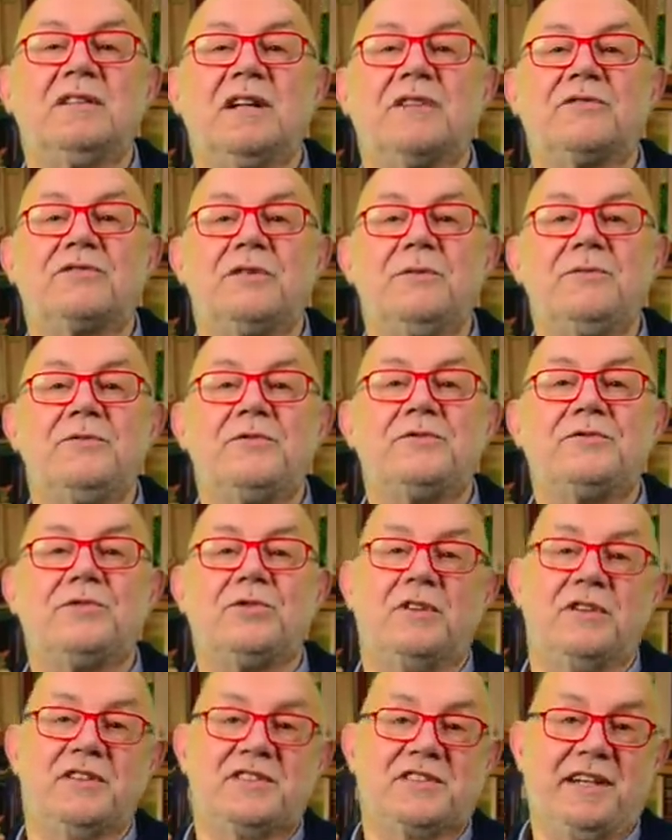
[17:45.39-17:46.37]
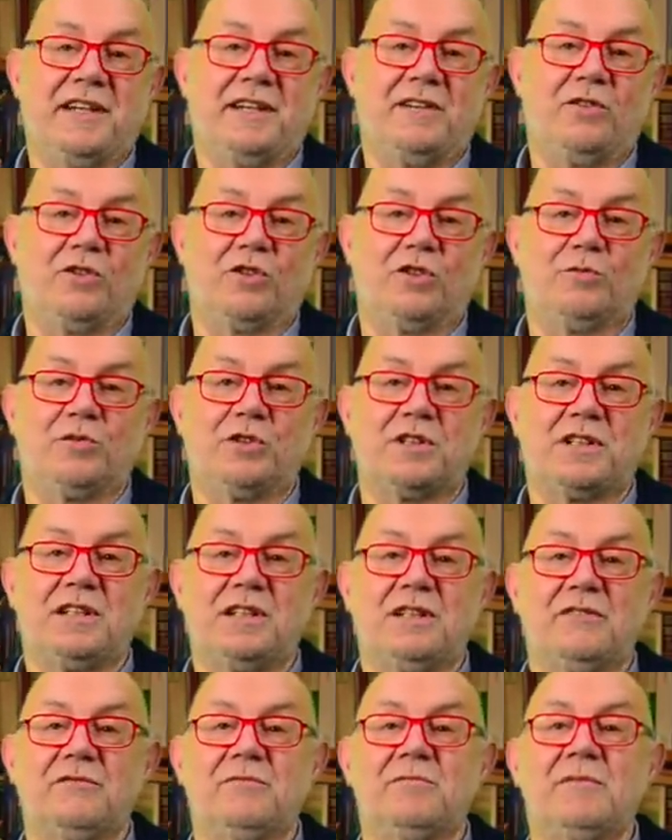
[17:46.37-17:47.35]
der fünf
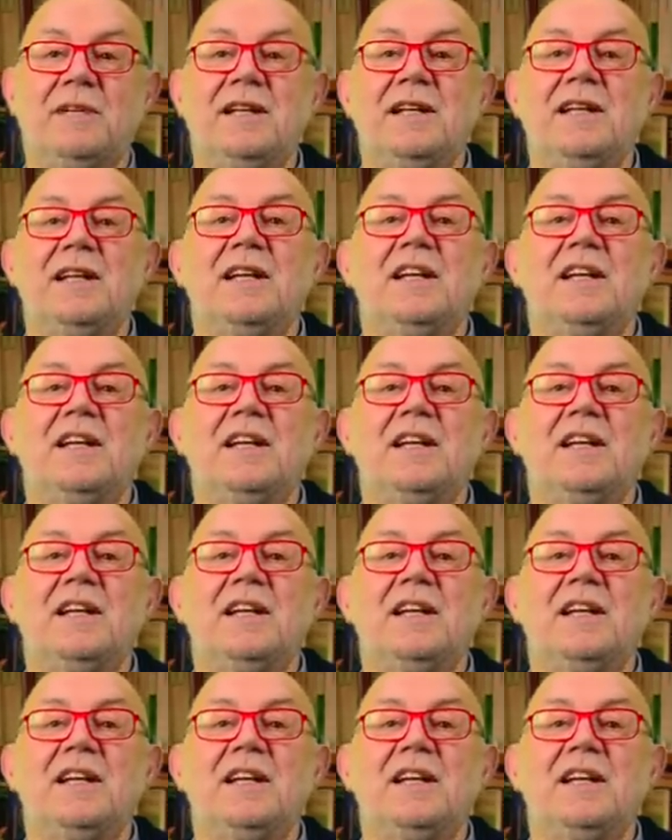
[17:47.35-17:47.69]
Vorsäenlokomotiven